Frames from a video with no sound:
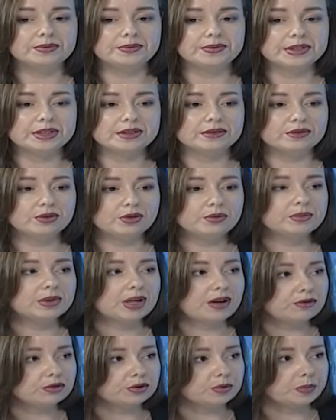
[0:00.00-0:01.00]
в основном,
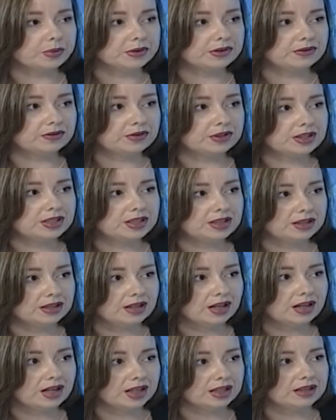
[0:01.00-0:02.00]
да, вот подтвердить,
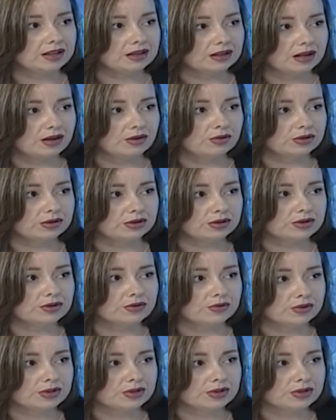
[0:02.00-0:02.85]
да, какой-то свой